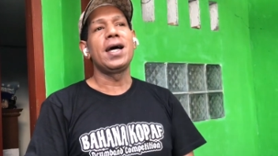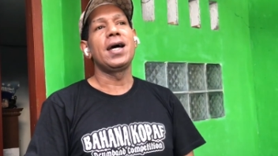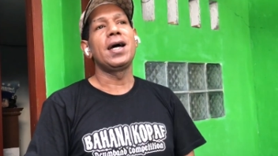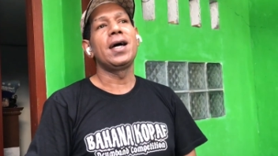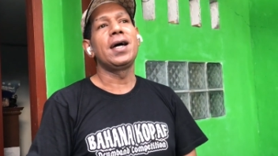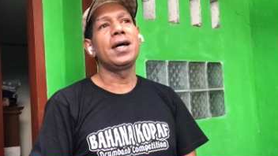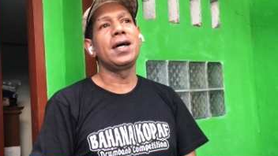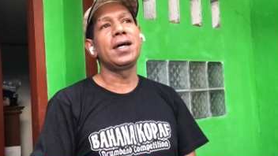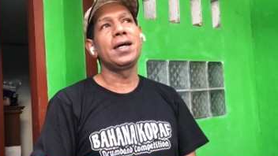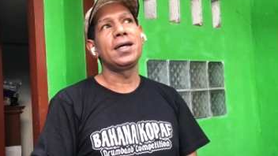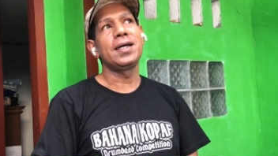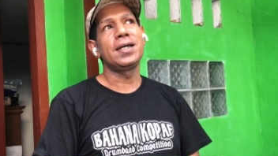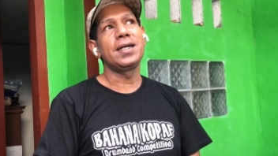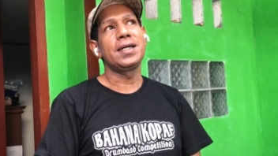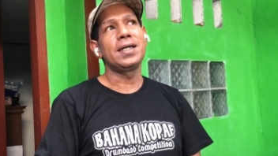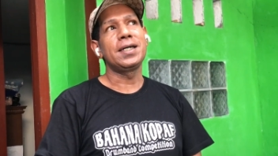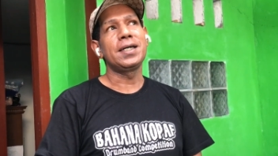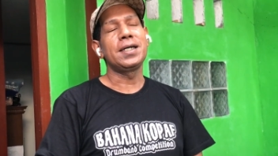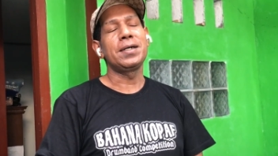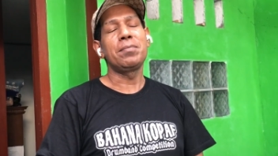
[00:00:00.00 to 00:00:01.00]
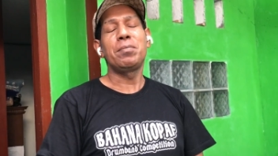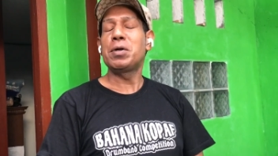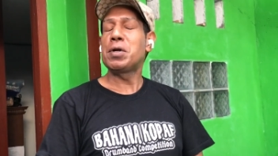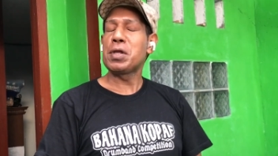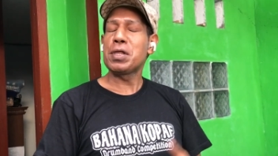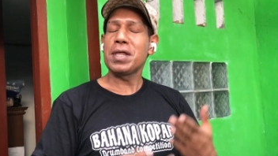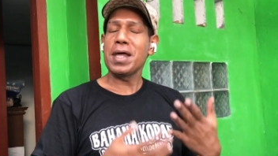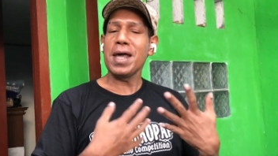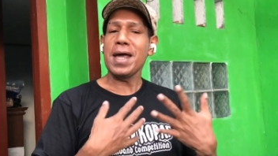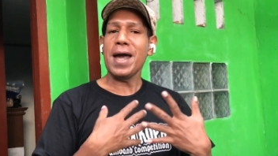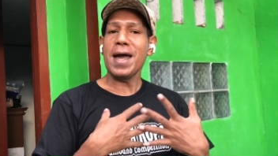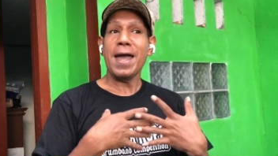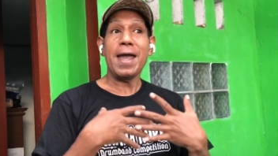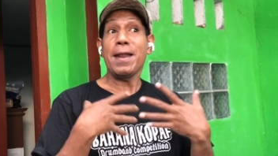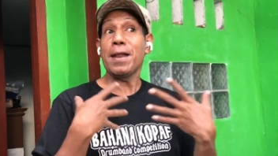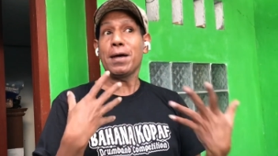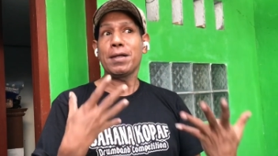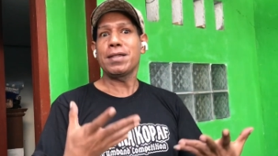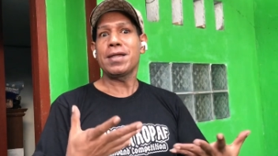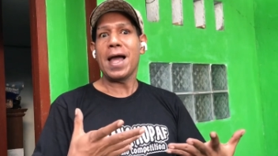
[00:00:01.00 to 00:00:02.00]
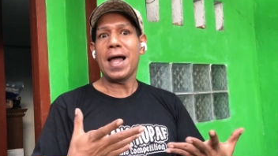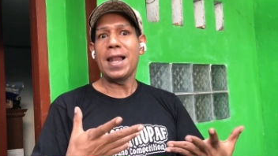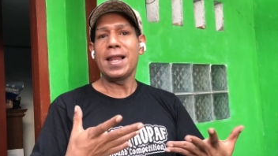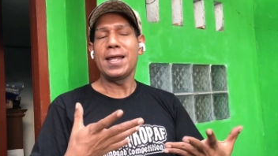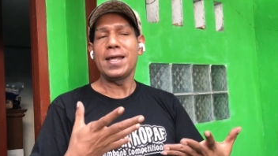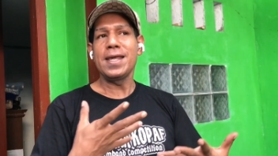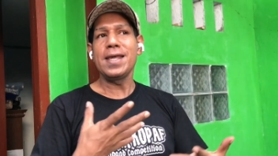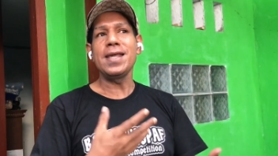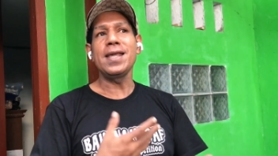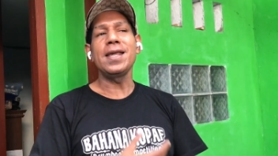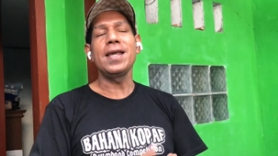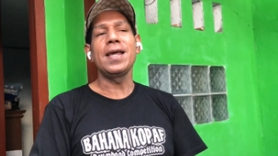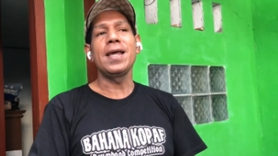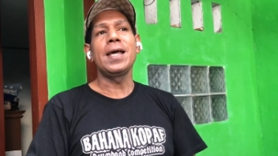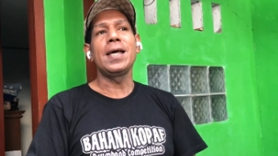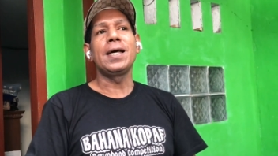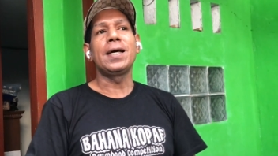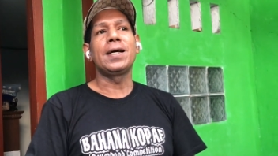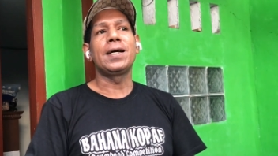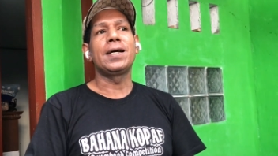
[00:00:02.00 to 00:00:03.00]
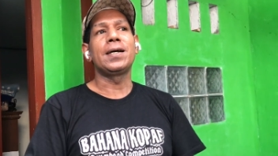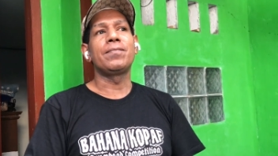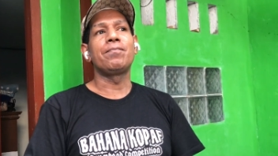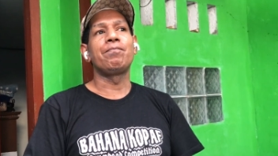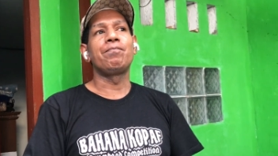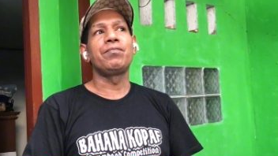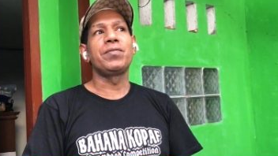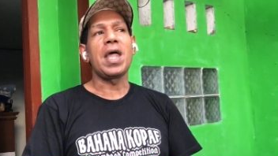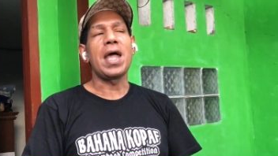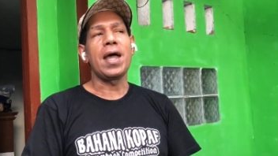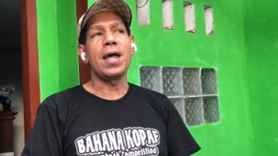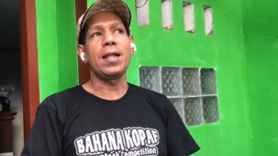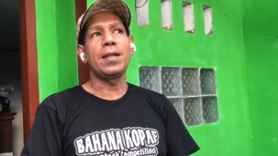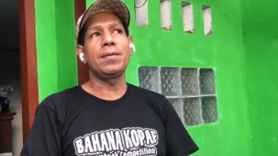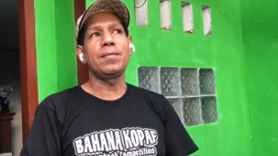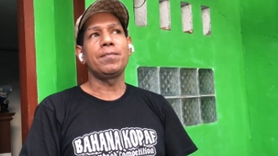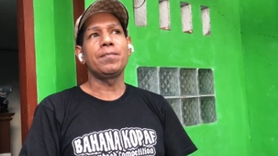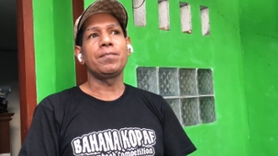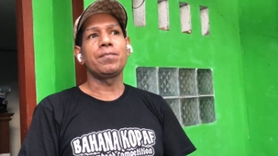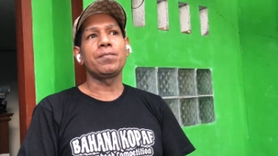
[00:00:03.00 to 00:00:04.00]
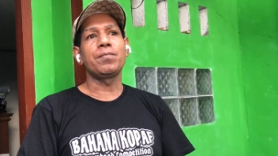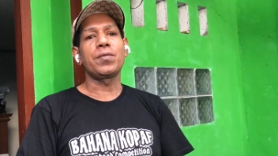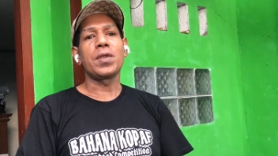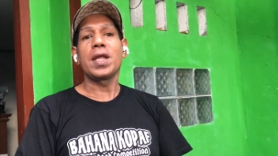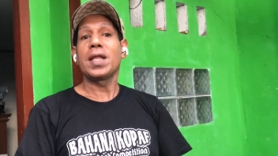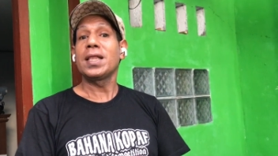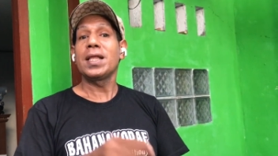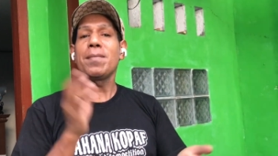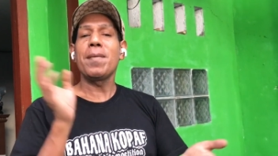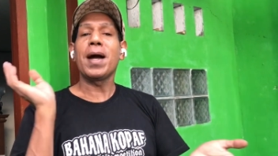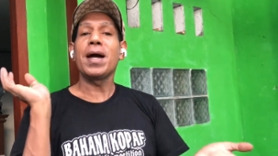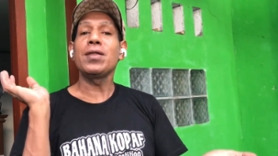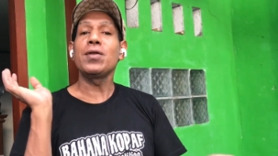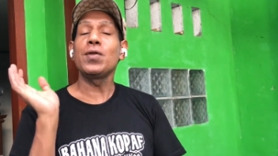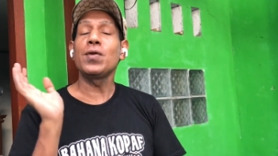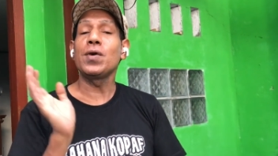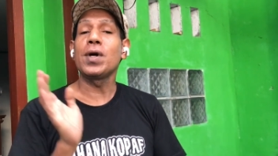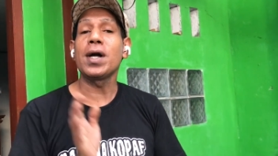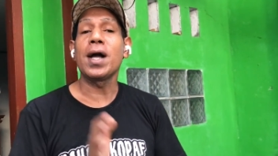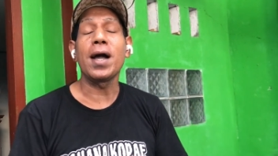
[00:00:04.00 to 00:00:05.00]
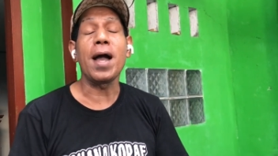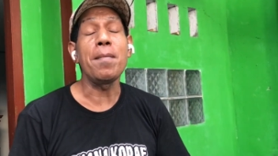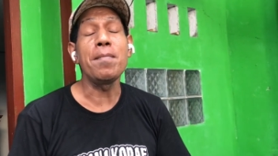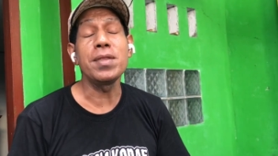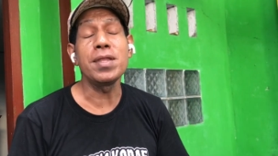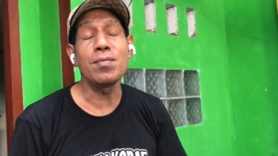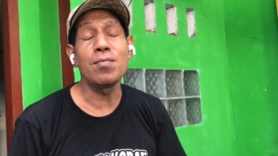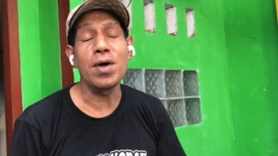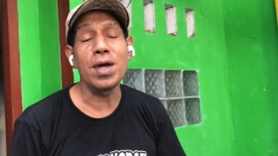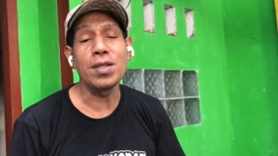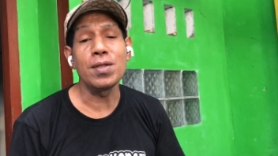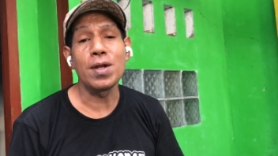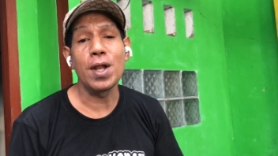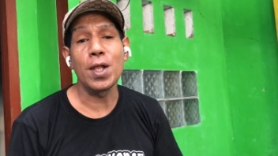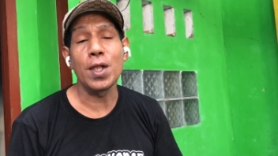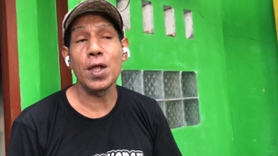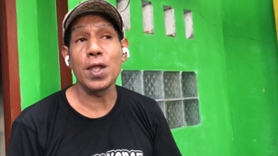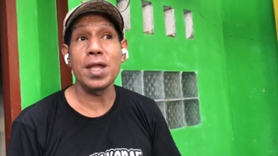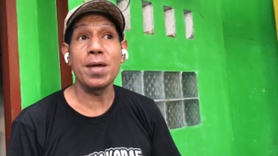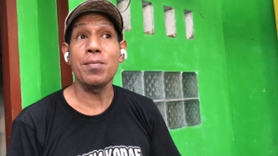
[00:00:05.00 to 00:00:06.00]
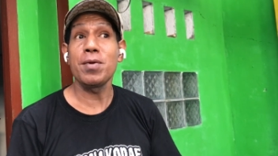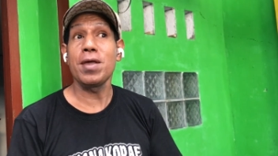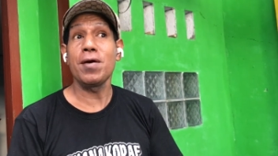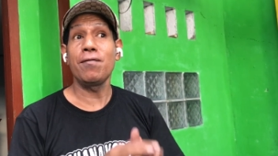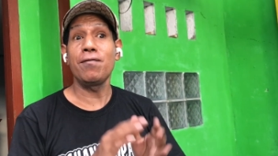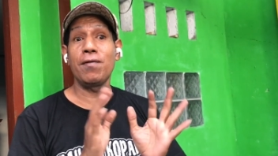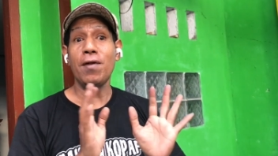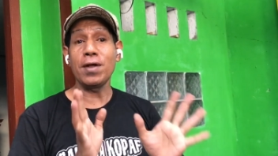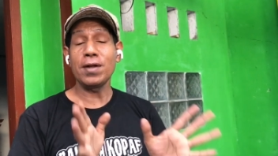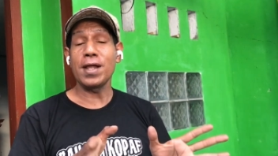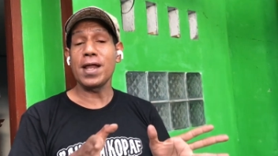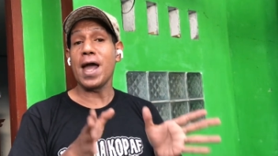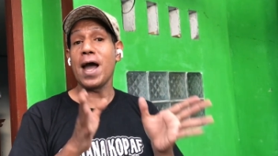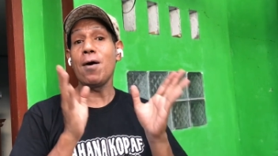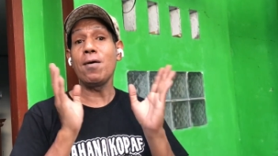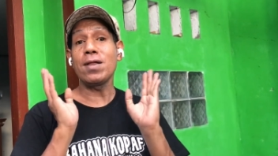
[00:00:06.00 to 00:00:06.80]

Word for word: Eh, menurut saya enak sekali dan terima kasih untuk kamu semua yang sudah nonton saya punya vlog dari awal